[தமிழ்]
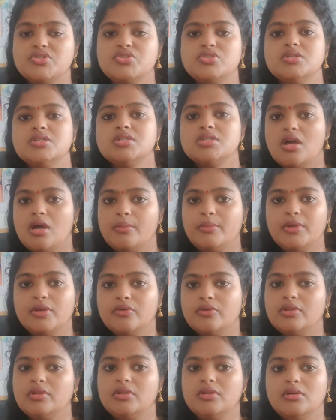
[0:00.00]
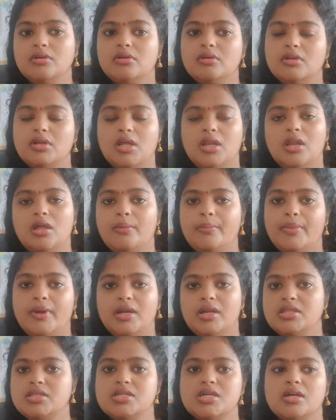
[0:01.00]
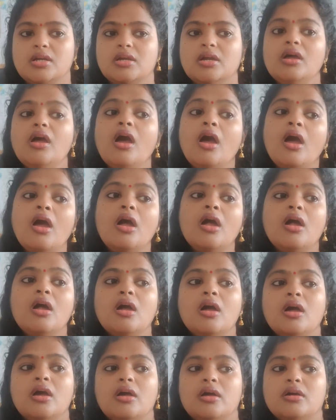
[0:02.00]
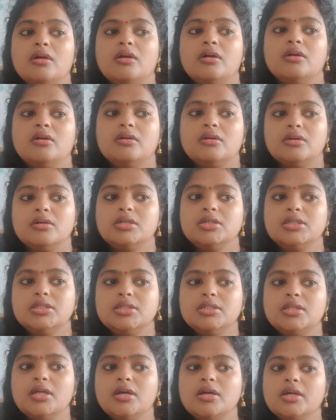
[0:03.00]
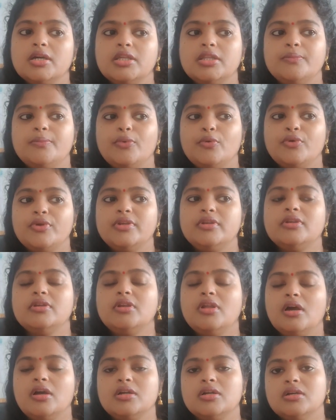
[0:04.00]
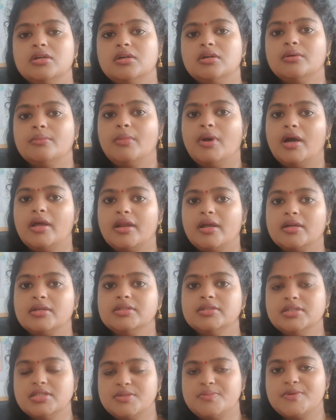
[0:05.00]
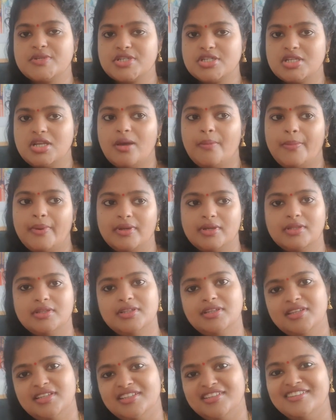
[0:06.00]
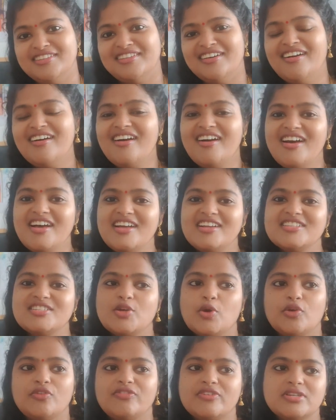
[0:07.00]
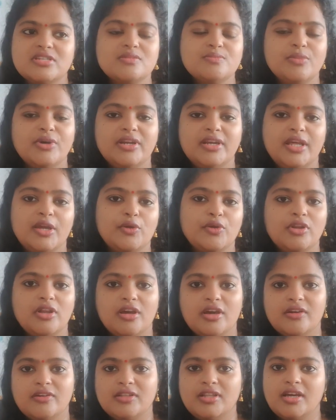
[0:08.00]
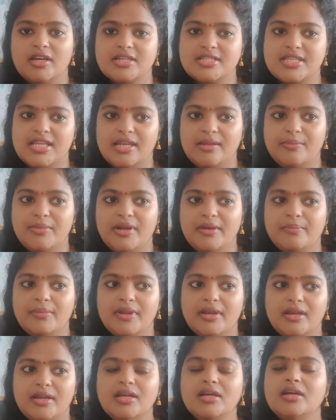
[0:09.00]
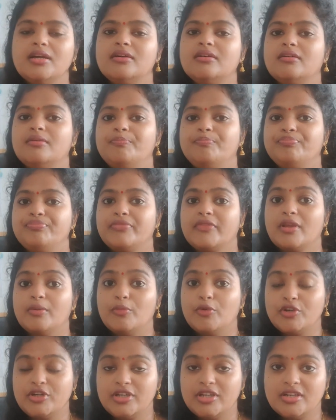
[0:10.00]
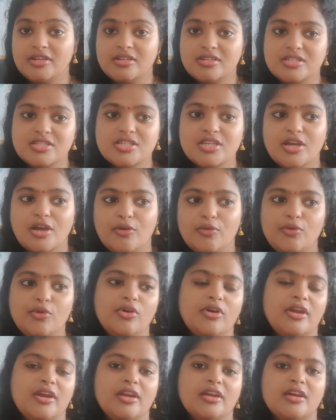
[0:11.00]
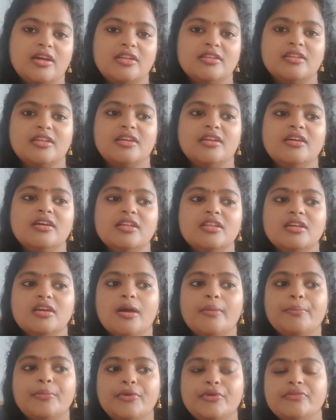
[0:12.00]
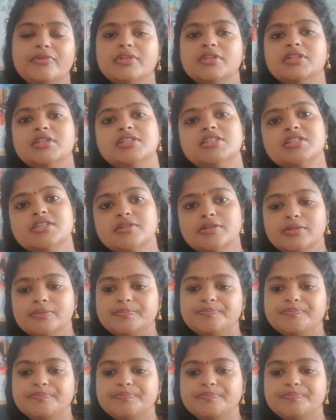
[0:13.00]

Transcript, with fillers: வச்சு சாமிக்கு வந்து நல்லா படைச்சாங்க இது தாங்க இது போயிட்டு நாங்கள் மாறாக்குண்டு ஸ்பெஷலாக பண்ணது இது தான் ஸோ ஃபர்ஸ்ட் பர்த்டே கூட நாங்கள் வந்து அங்கே செலிப்ரேட் பண்ணல மொட்டை அடித்து அவ்வளோ அழகாக இருந்தார் அதுக்கப்புறம் வந்துட்டு